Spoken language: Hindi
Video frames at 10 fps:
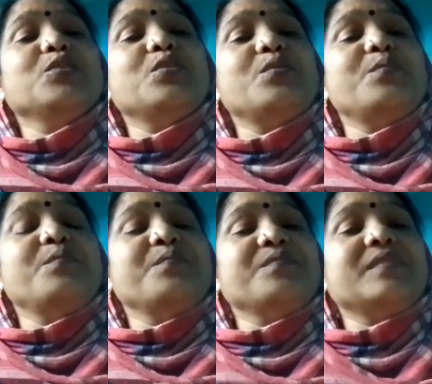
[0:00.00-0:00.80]
तो
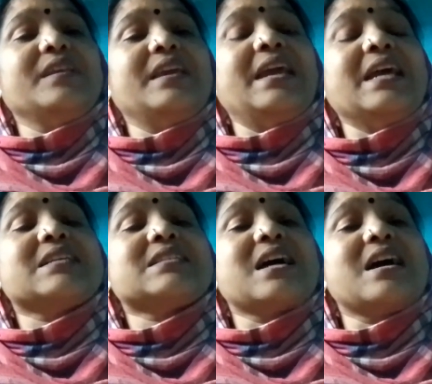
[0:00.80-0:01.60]
एक
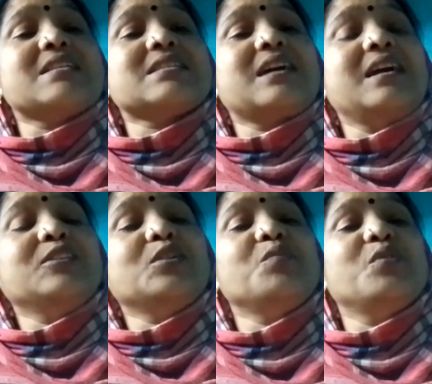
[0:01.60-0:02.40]
सांस का ही
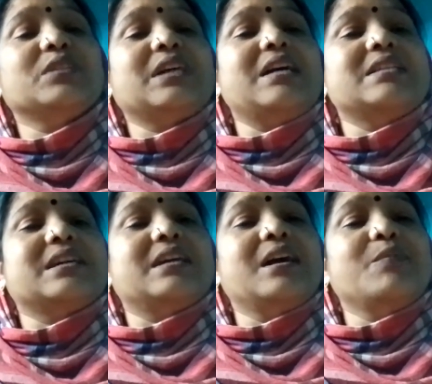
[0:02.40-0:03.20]
तो मोहताज
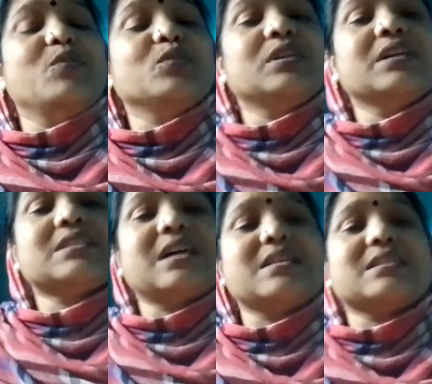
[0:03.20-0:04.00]
है हम लोग तो एक
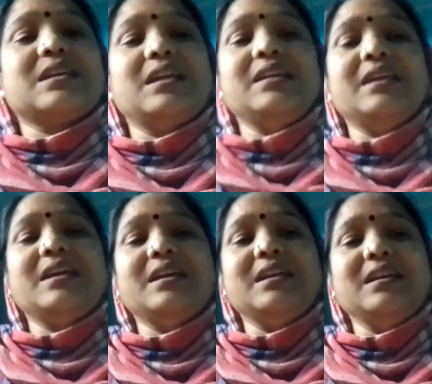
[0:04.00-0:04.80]
सांस के लिए
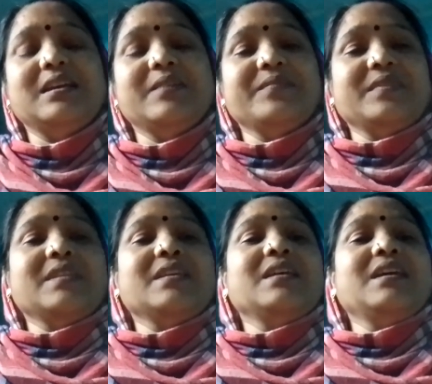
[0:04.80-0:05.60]
ही
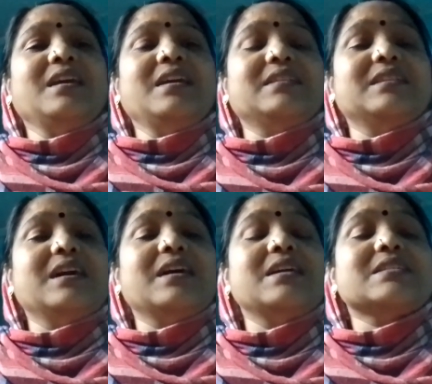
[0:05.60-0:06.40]

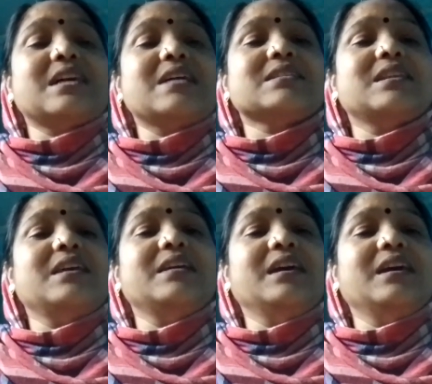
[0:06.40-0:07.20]
इतना अगर ये सांस
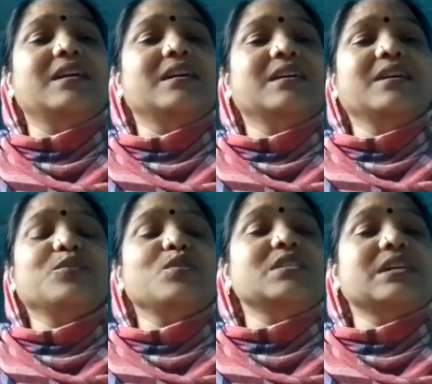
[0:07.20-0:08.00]
नहीं है
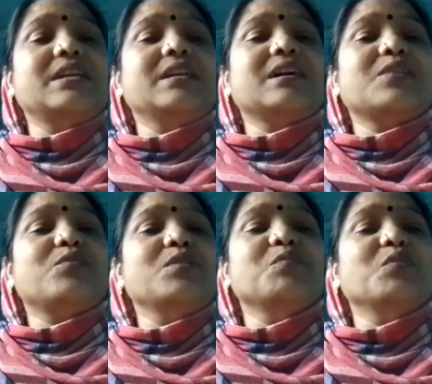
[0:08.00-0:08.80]
तो इस शरीर का
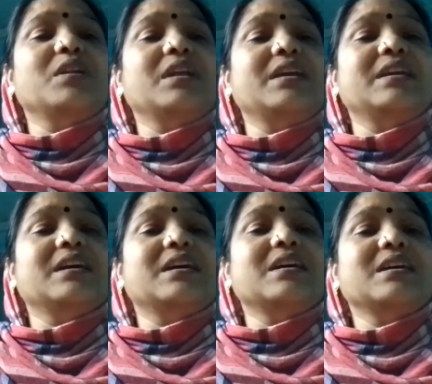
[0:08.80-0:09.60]
कोई मोल नहीं
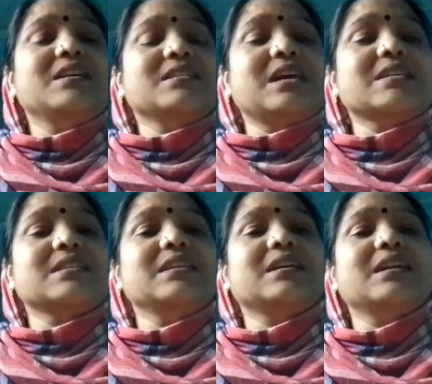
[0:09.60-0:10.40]
है सांस
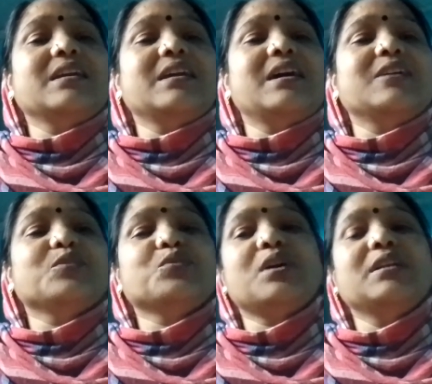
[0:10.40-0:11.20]
निकल गया
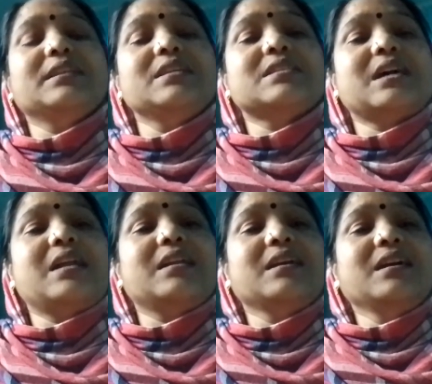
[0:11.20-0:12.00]
तो तुरंत
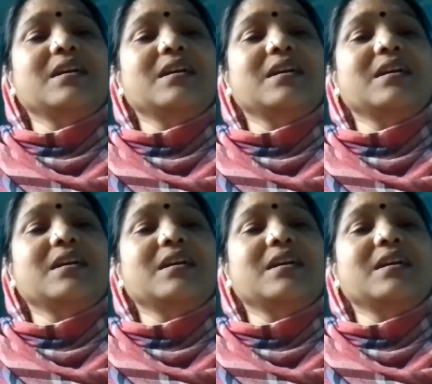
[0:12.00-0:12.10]
इंसान